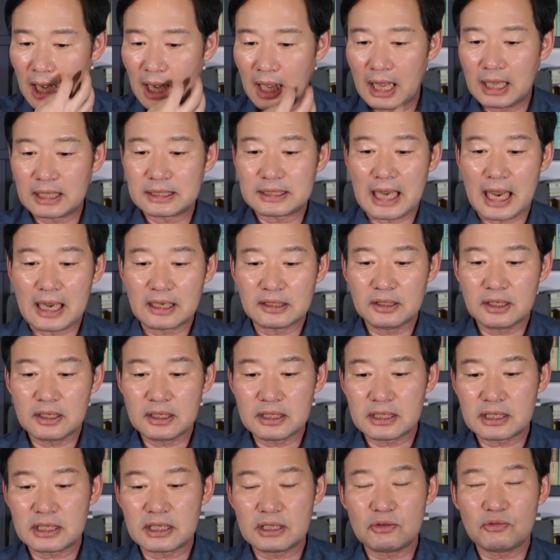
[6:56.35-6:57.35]
아, 작년
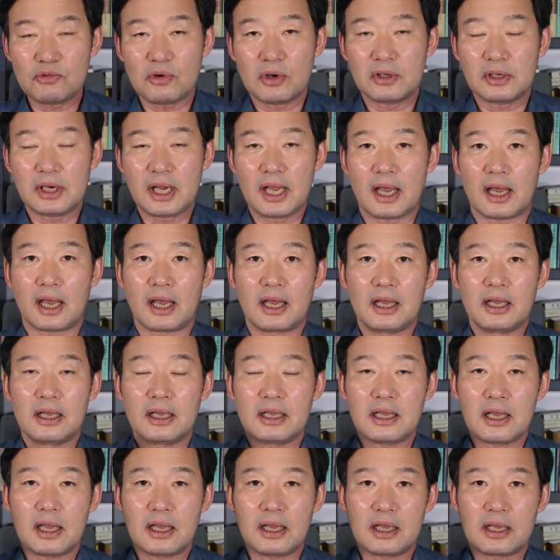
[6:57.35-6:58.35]
10월에
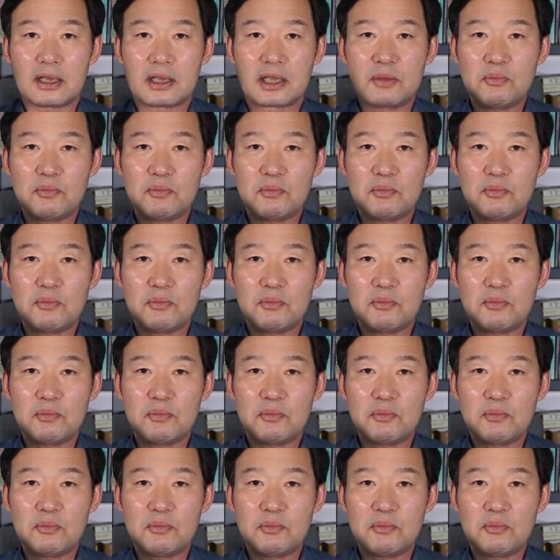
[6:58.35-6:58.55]
에,